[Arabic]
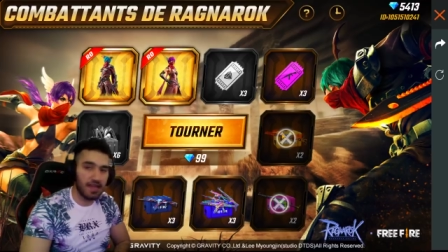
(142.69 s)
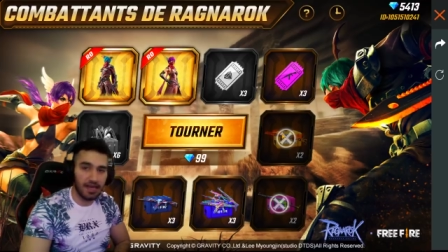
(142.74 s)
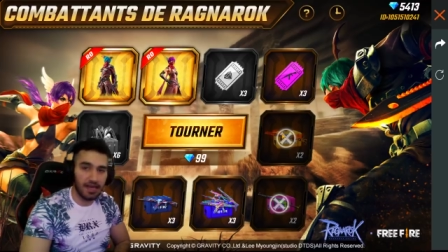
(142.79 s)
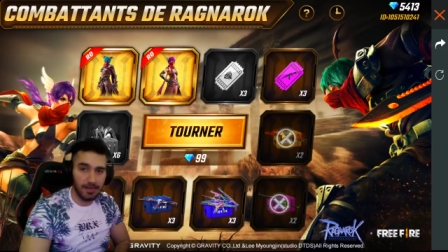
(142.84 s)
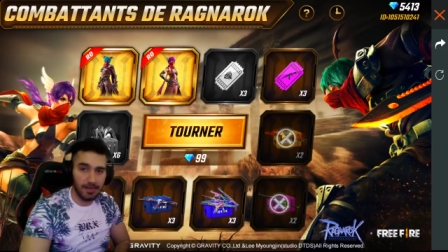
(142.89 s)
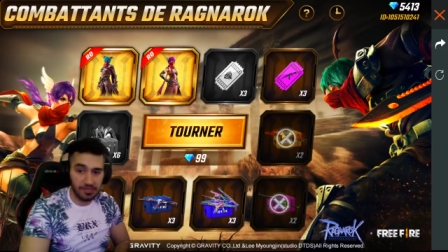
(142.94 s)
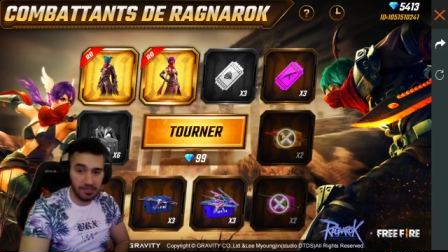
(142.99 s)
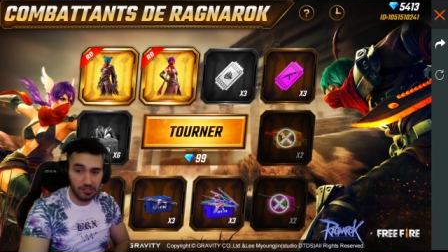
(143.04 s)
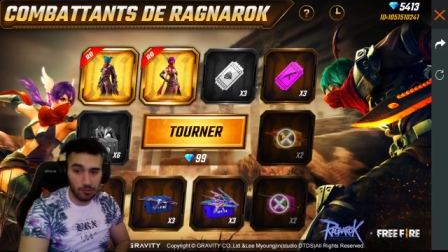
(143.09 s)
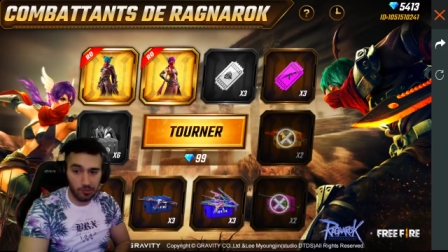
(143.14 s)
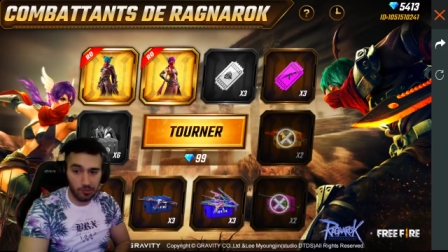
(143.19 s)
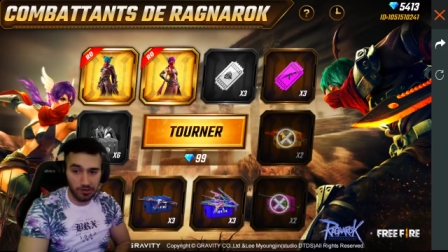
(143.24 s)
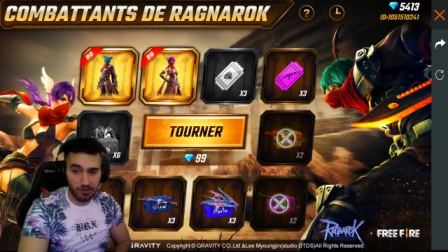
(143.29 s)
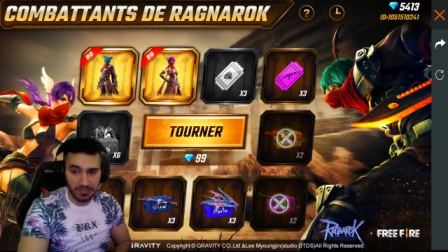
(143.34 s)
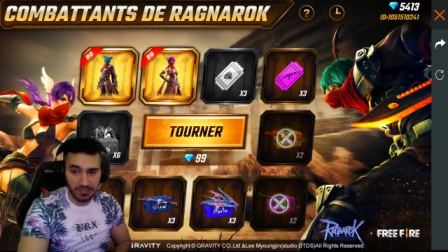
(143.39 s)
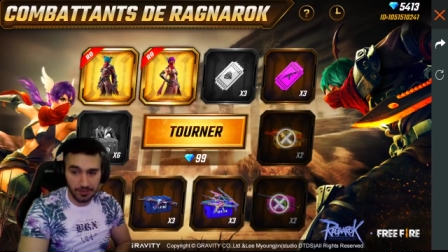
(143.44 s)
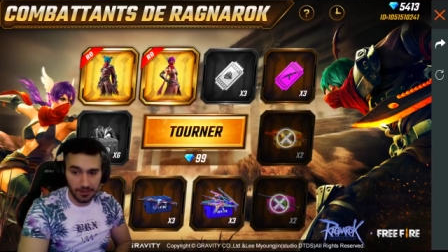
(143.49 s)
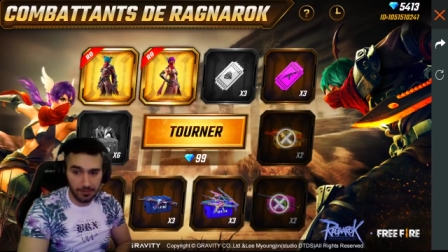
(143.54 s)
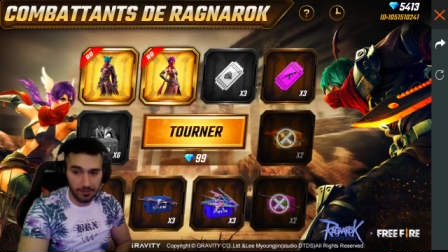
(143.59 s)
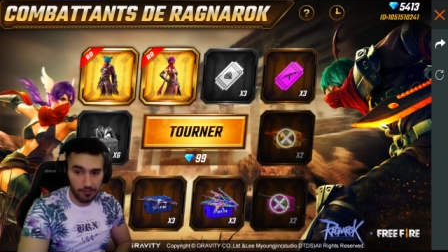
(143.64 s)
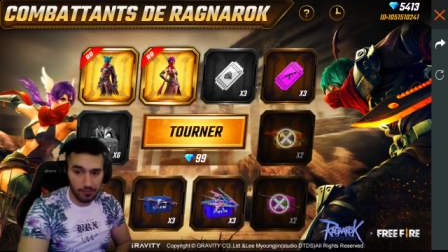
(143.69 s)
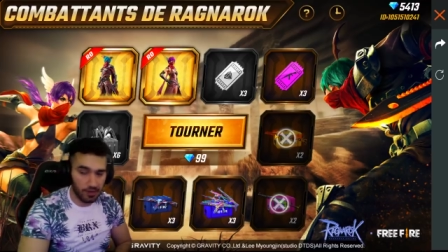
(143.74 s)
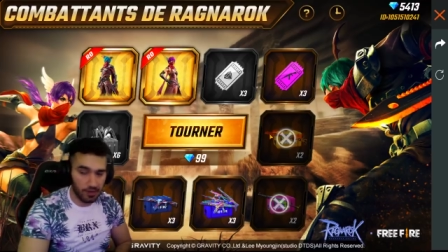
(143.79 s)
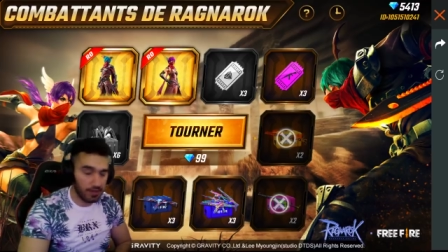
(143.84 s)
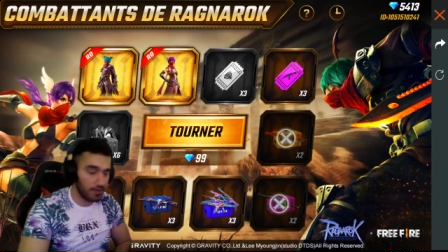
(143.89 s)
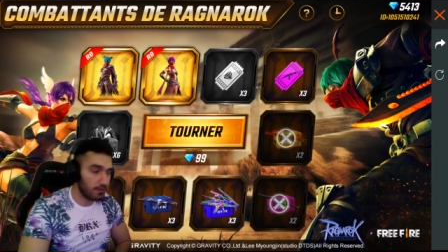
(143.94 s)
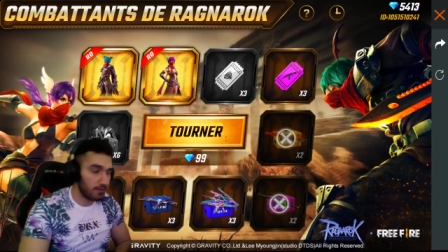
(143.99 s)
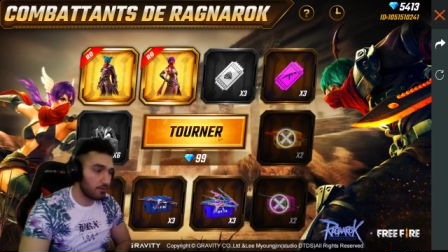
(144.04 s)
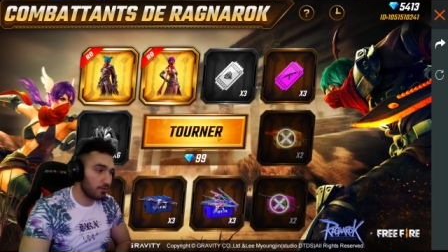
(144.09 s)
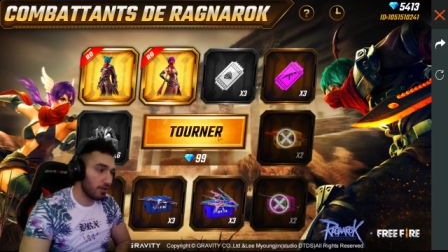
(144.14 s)
هي على 100 جوهرة شباب
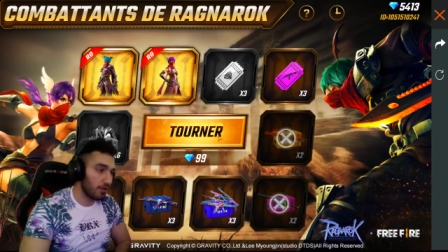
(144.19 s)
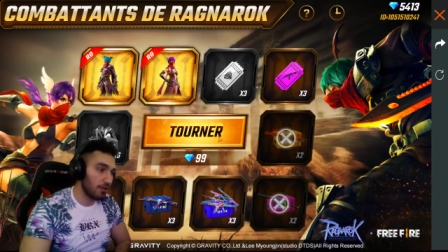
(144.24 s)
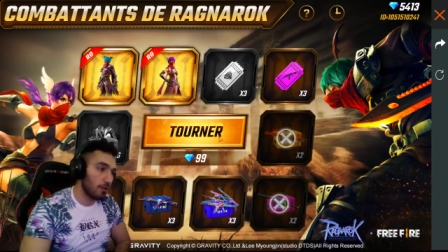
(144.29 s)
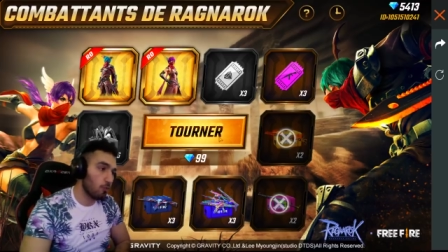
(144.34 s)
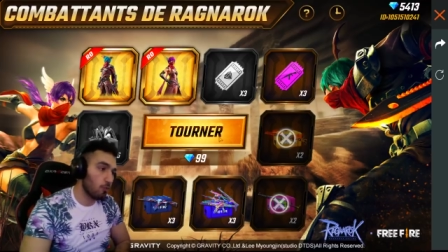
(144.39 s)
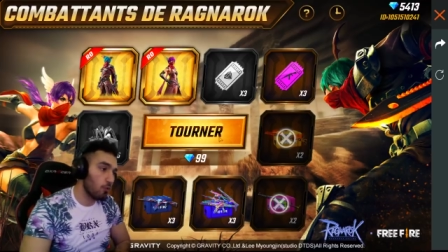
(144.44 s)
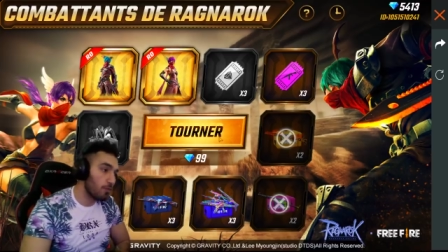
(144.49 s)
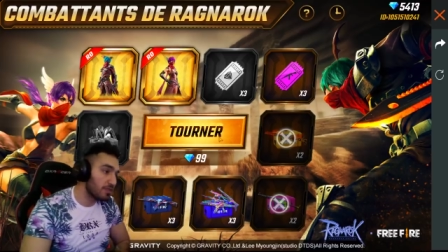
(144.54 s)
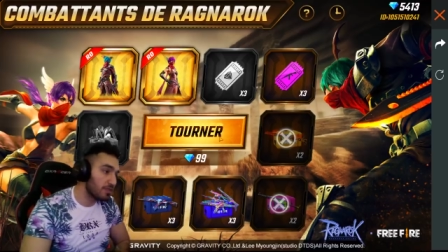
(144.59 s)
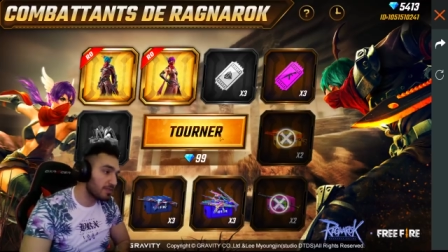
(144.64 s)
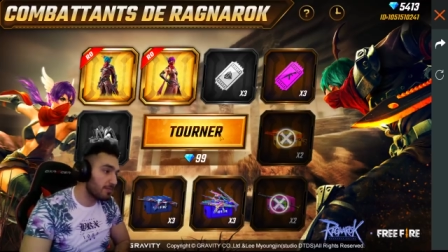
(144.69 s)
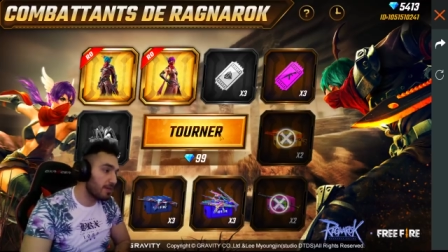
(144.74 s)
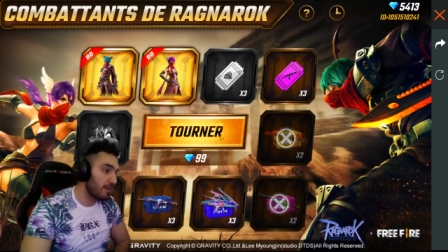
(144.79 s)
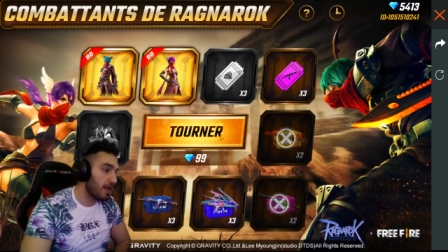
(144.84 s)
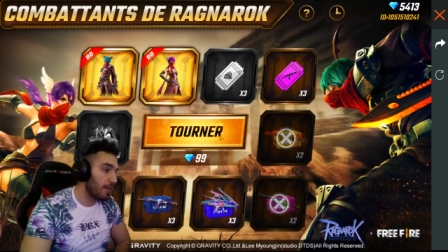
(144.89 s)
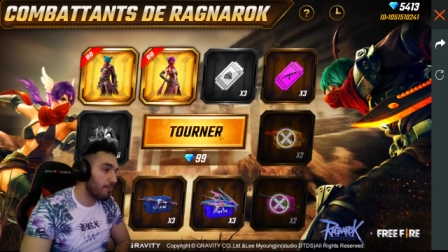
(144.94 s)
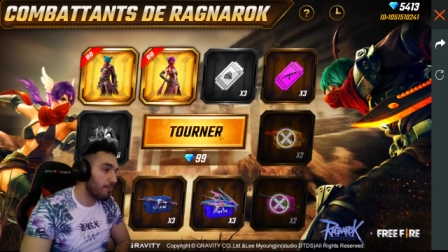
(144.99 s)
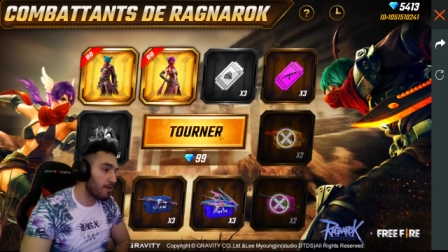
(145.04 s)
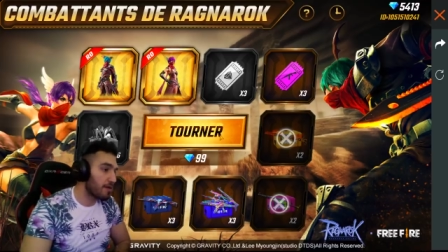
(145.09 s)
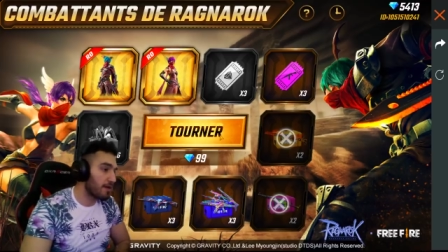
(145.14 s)
اوكي يلا نقول بسم الله الرحمن